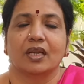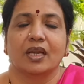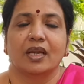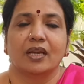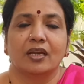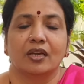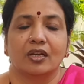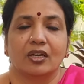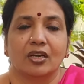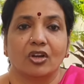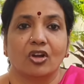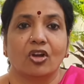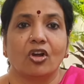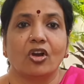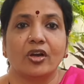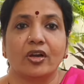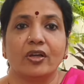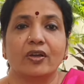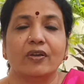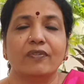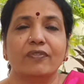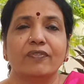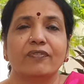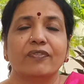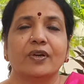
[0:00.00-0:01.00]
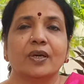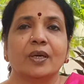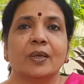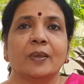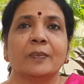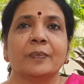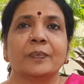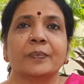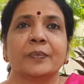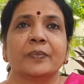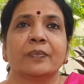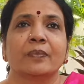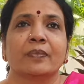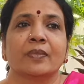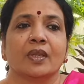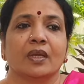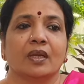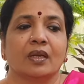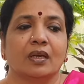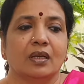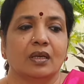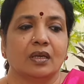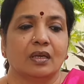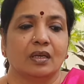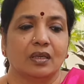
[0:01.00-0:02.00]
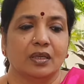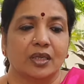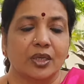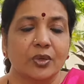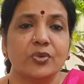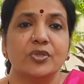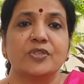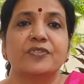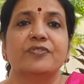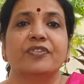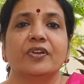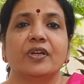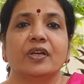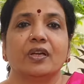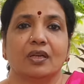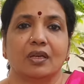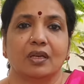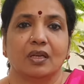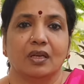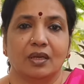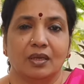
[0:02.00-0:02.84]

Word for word: అండ్ లాడ్ ఆఫ్ యూస్ఫుల్